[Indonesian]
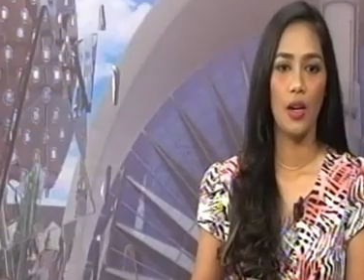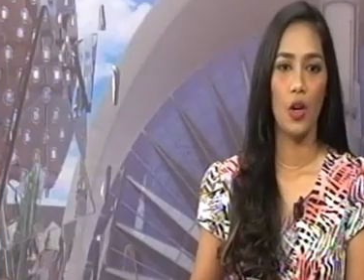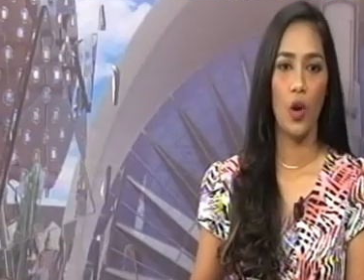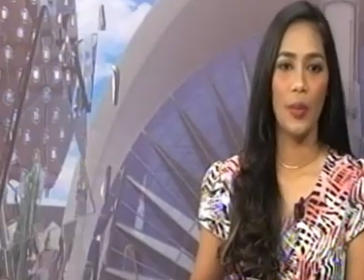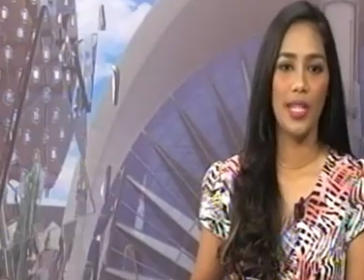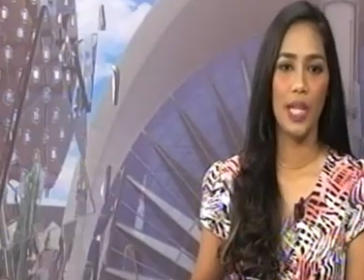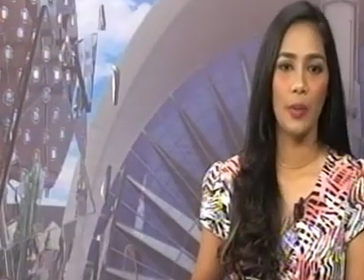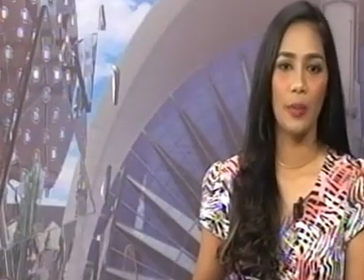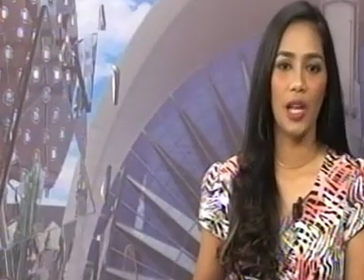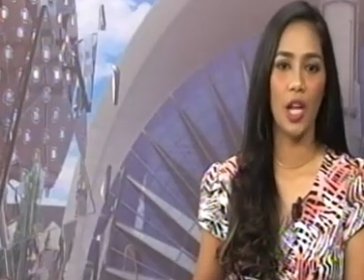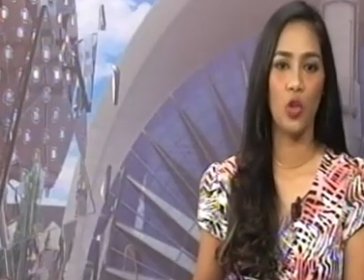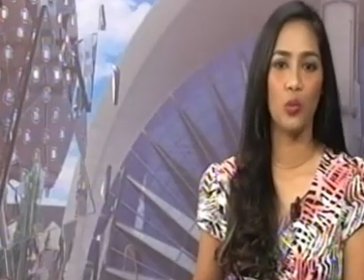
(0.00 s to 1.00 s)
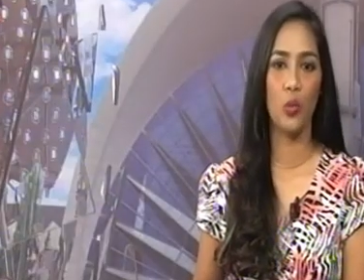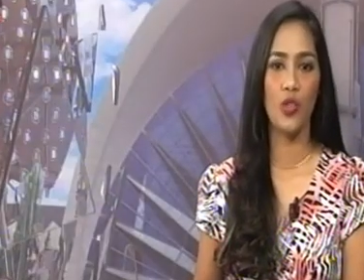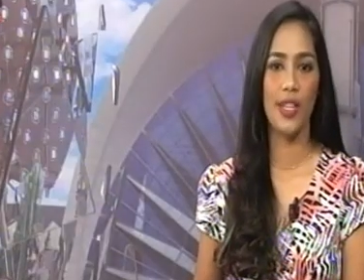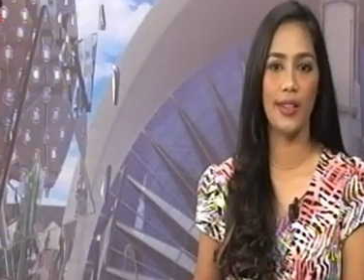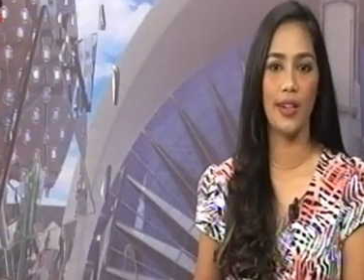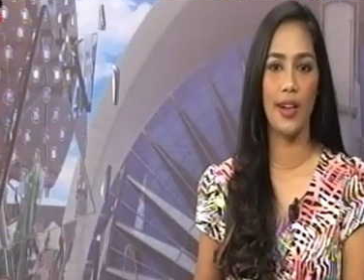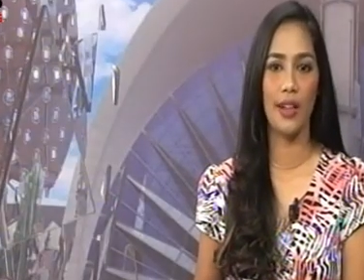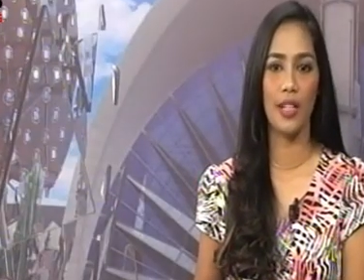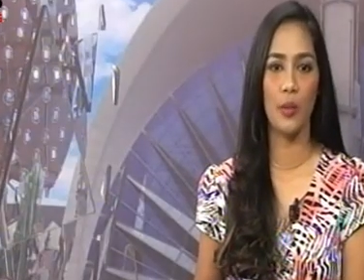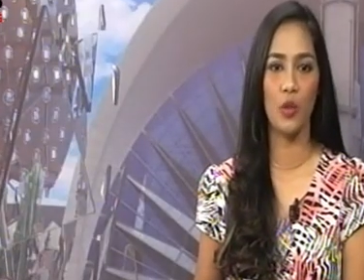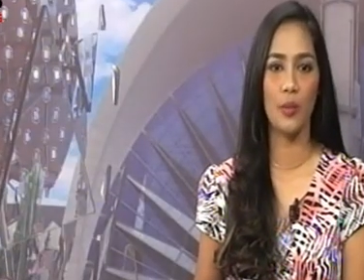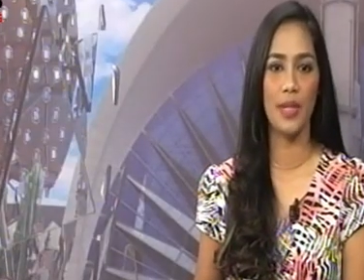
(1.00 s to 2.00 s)
Komisi Pemilihan Umum Nusa Tenggara
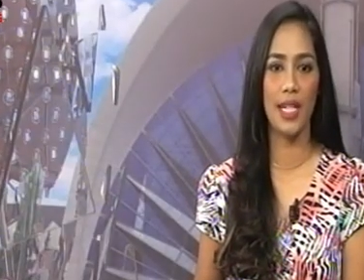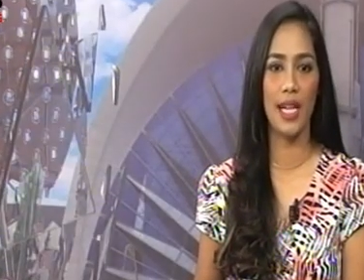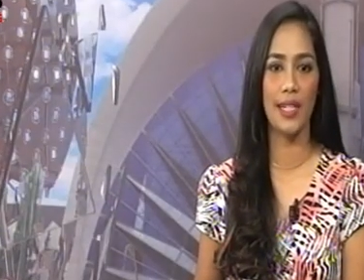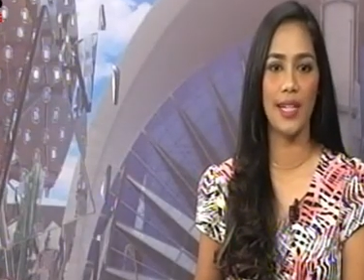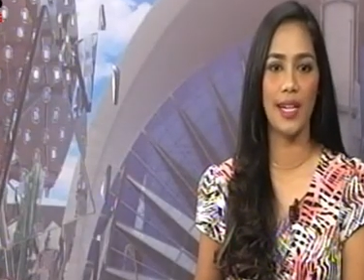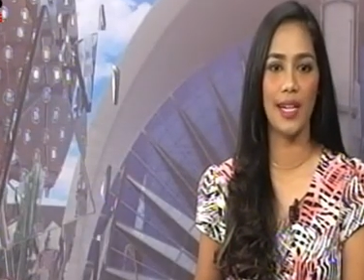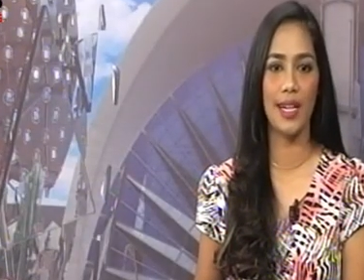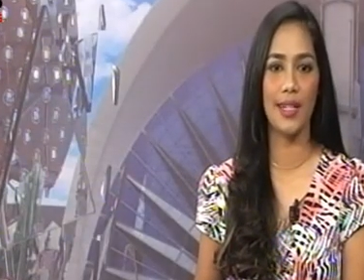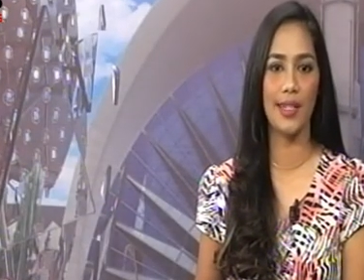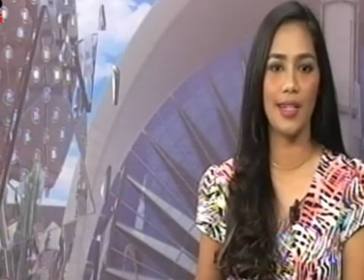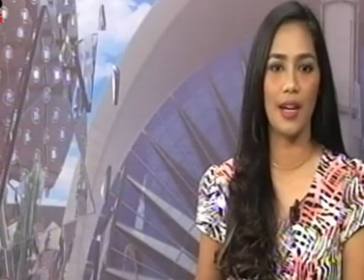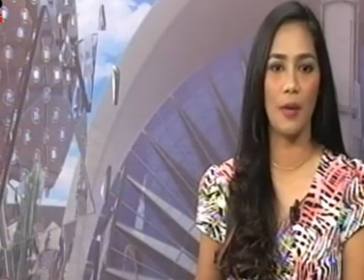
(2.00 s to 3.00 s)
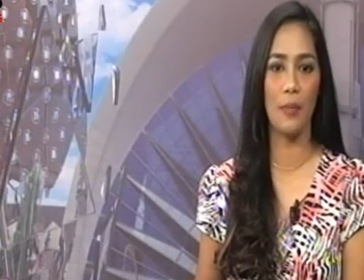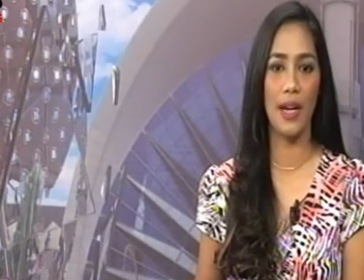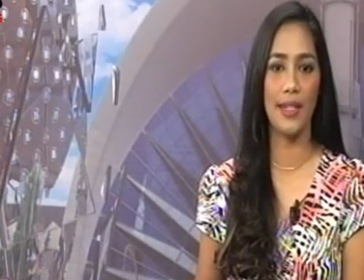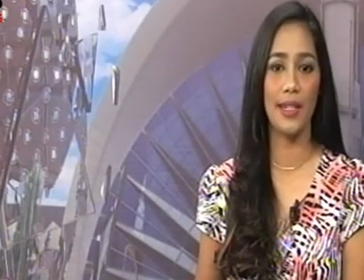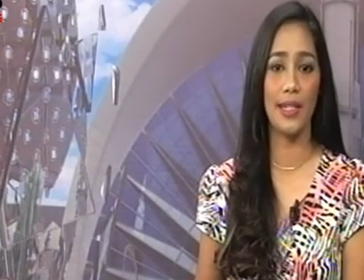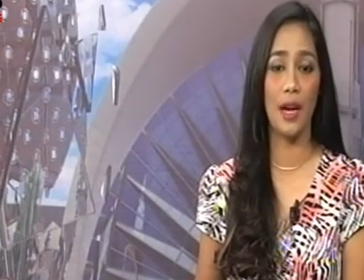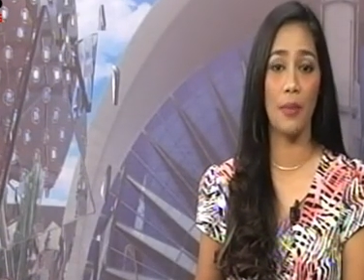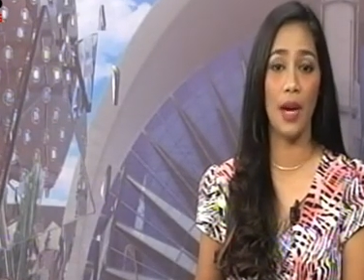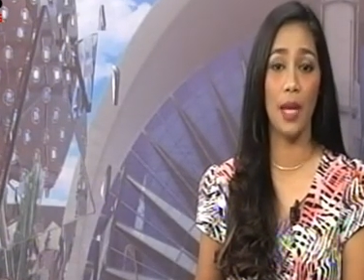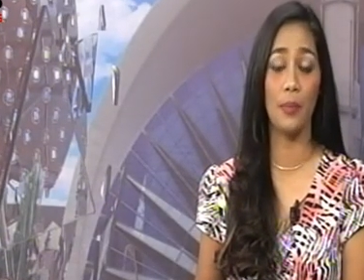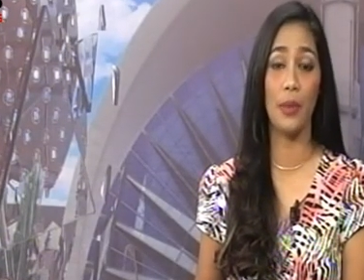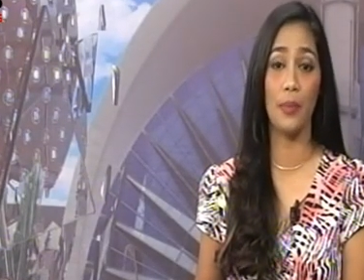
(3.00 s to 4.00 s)
Timur menggelar deklarasi kampanye
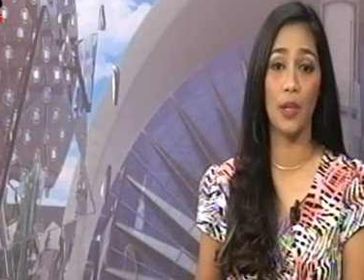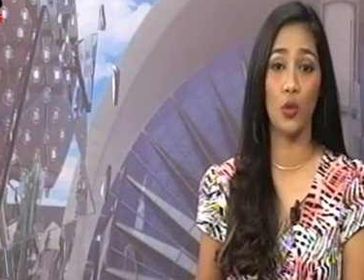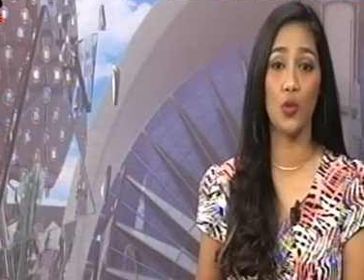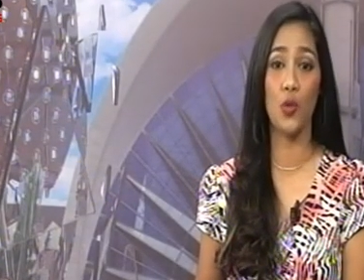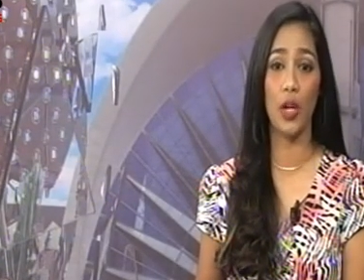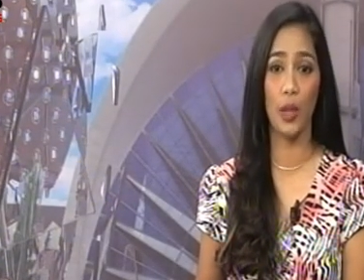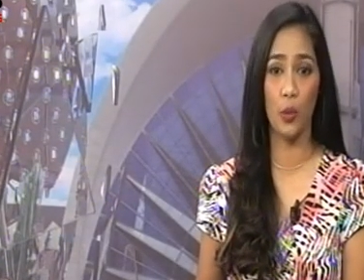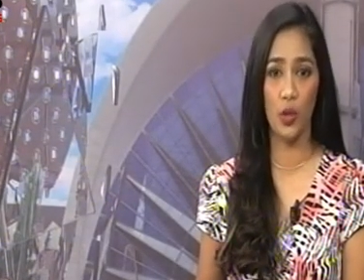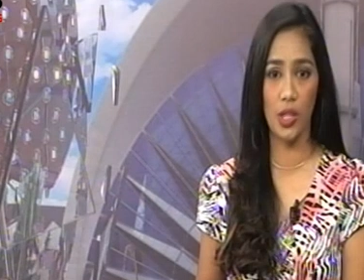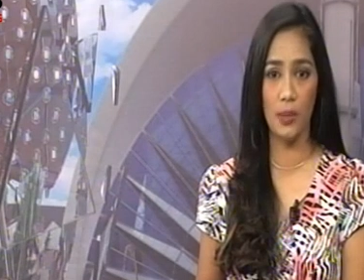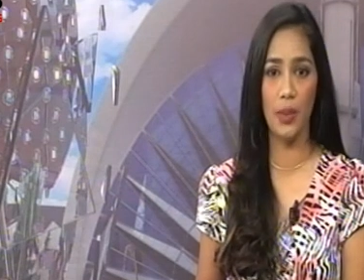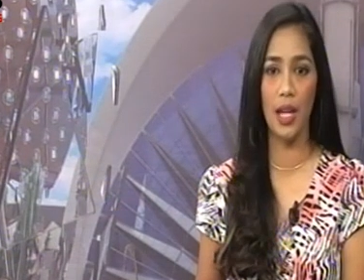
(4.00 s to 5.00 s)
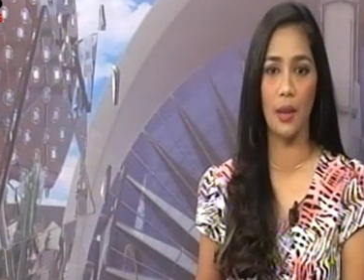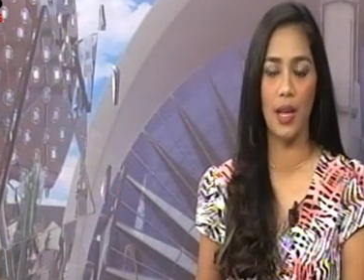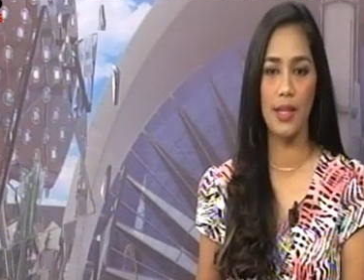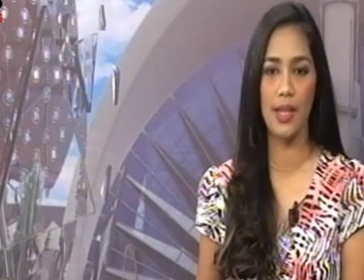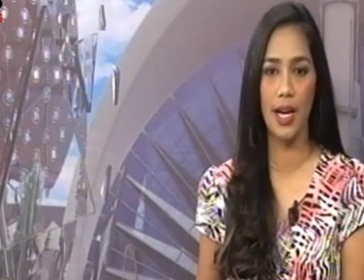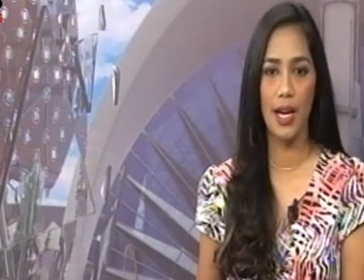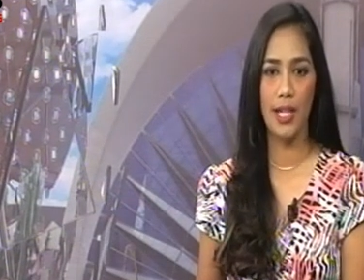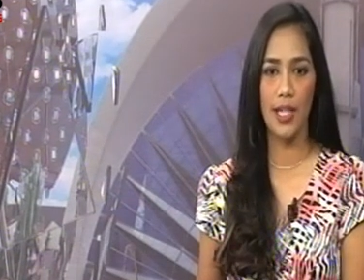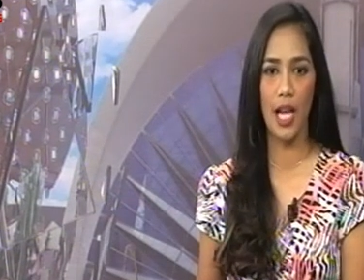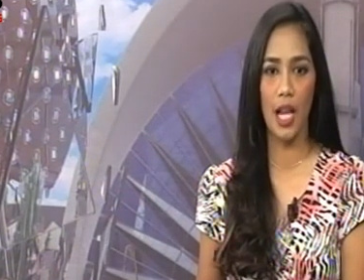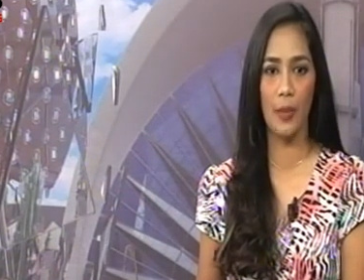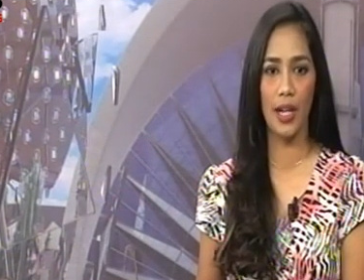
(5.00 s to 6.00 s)
damai pemilu 2019
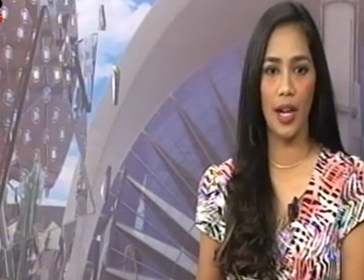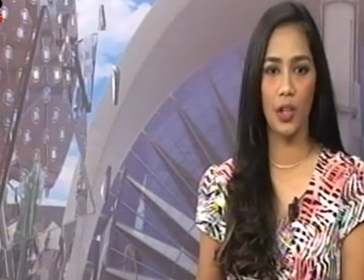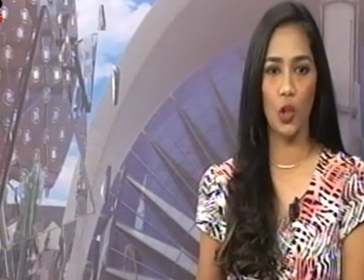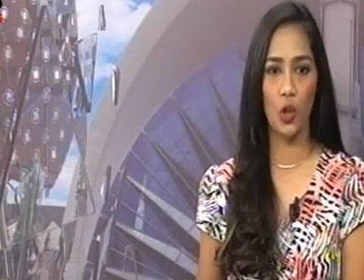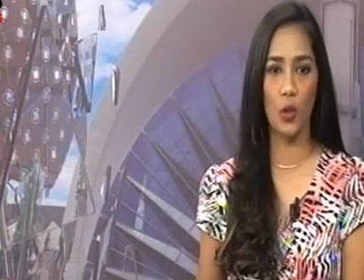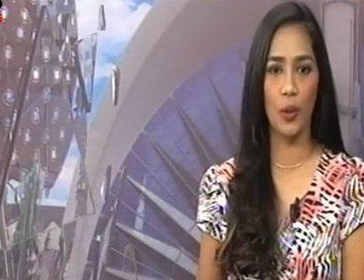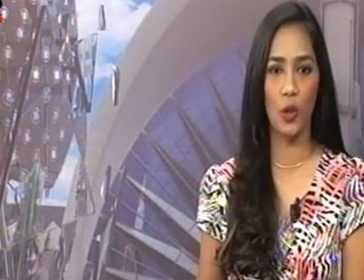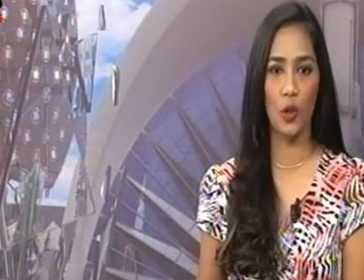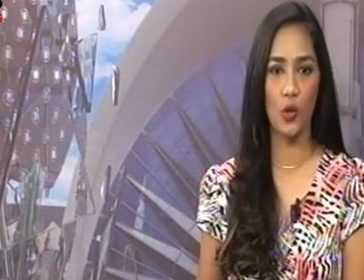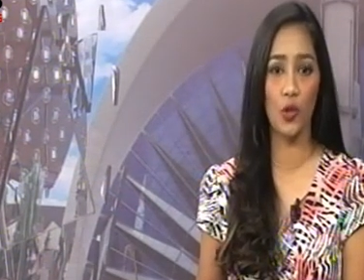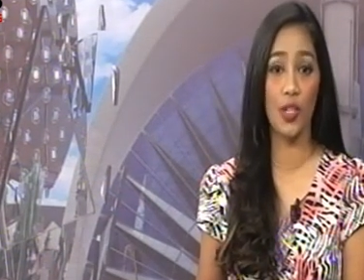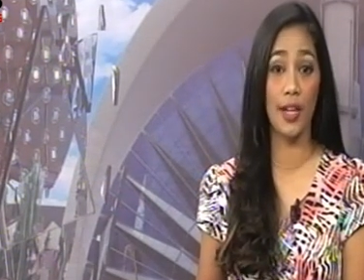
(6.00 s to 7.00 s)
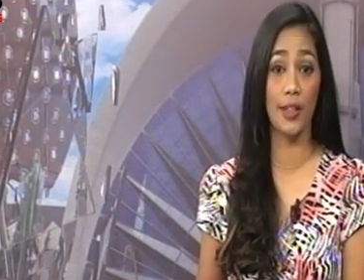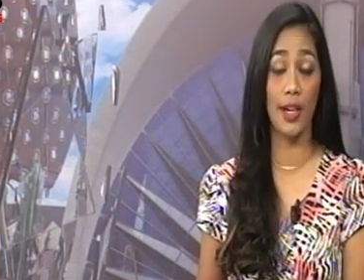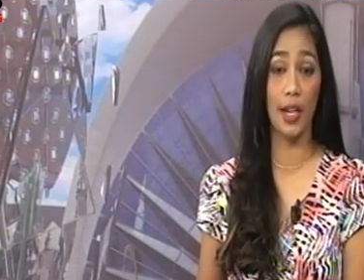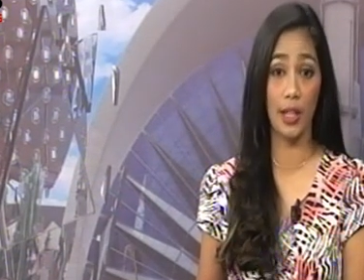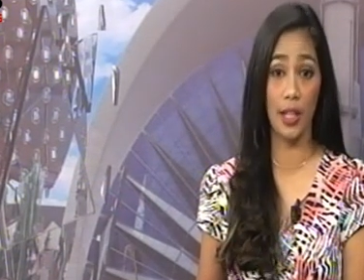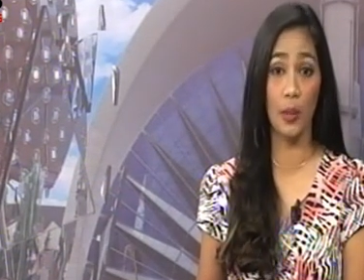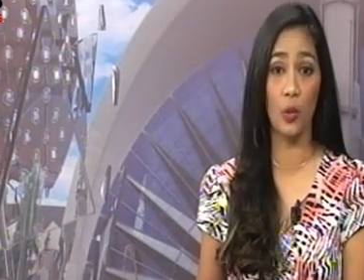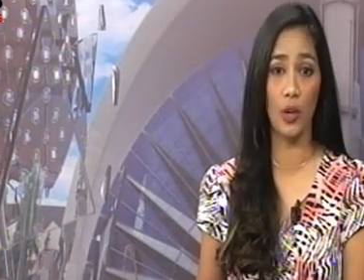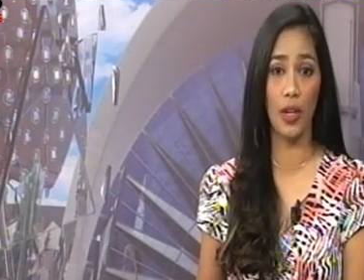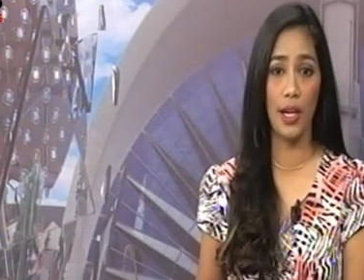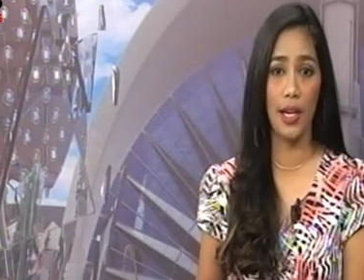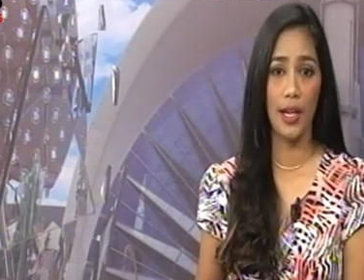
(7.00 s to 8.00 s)
di halaman kantor Gubernur Nusa Tenggara Timur.